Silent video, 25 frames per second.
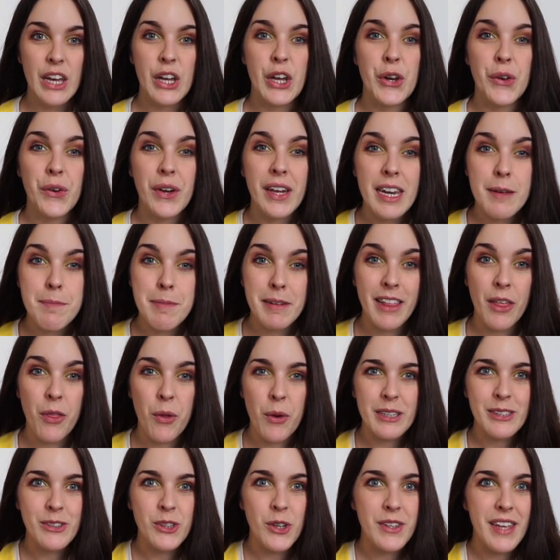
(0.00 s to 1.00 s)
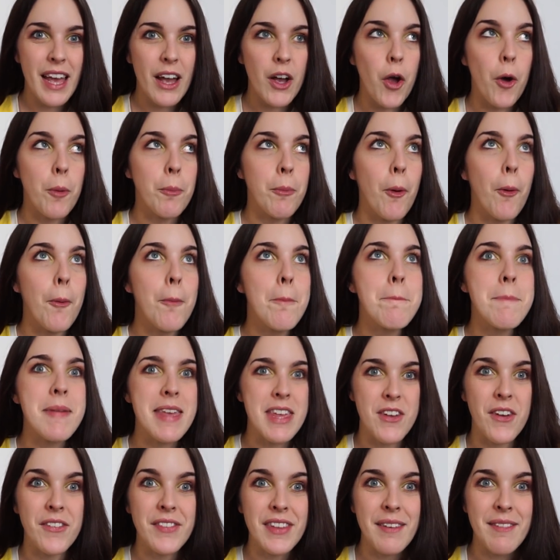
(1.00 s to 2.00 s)
Creo que he repetido esto ya como un
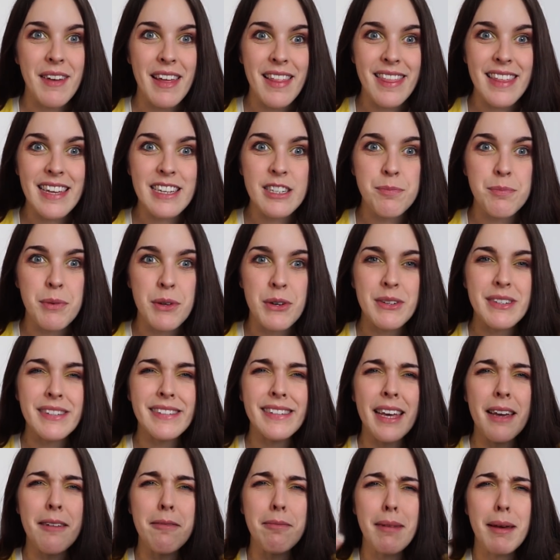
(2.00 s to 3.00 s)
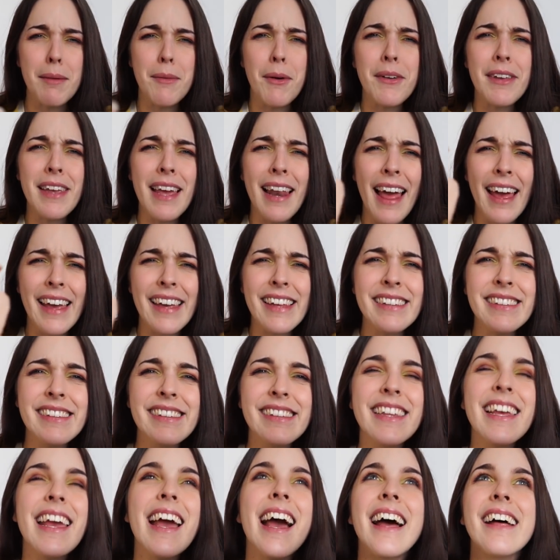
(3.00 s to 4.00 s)
millón de veces, pero es que me voy a
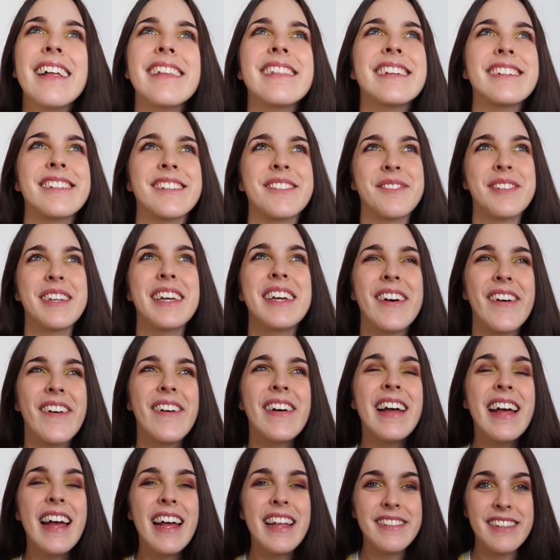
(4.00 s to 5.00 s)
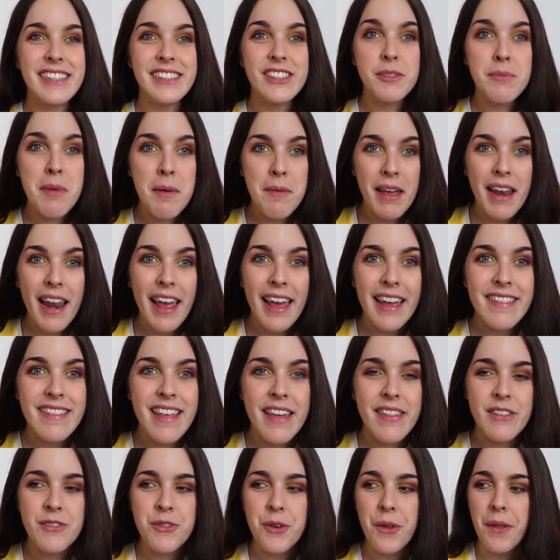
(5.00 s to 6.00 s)
la India, Dios mío. De hecho, me voy a la
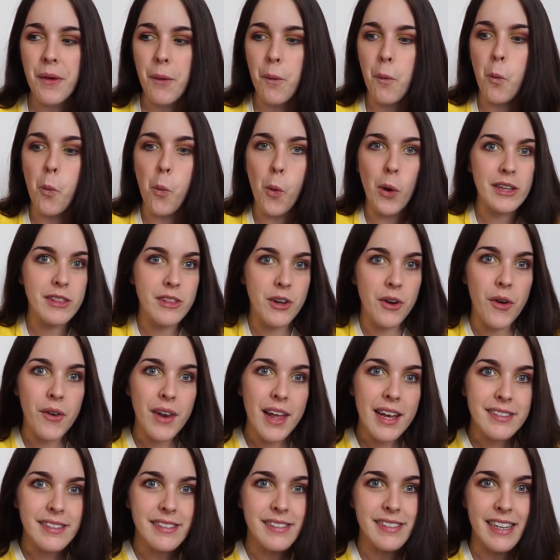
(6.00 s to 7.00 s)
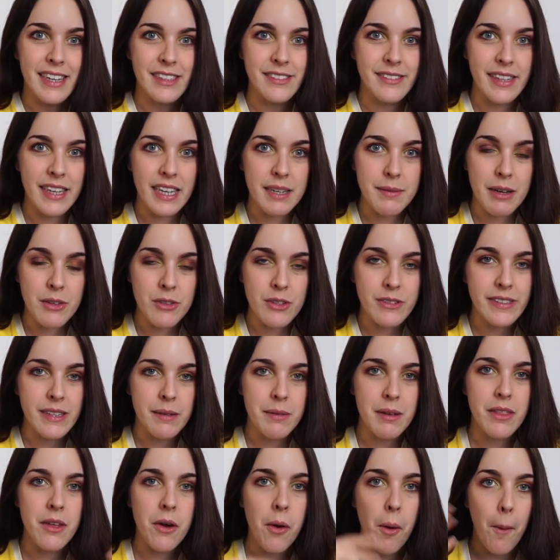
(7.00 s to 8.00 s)
India dentro de cuatro horas, así que estoy grabando este
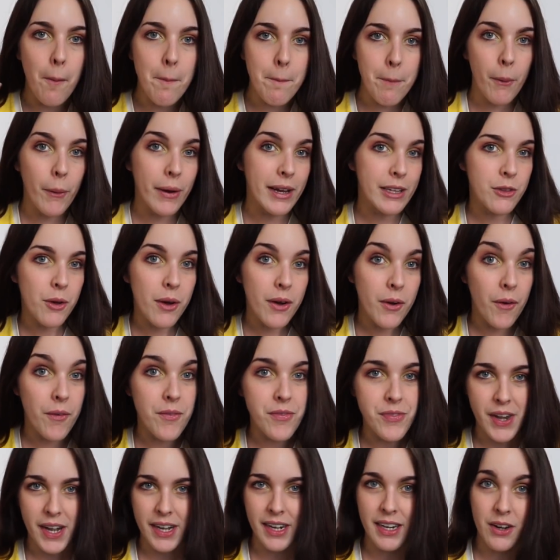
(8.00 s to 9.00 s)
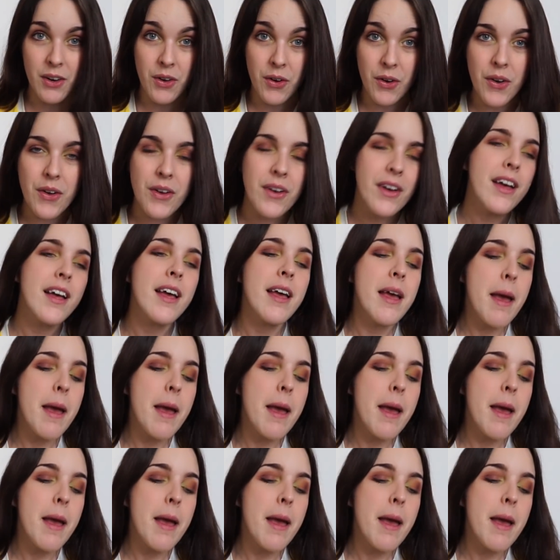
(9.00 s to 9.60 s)
vídeo un poquito contrarreloj,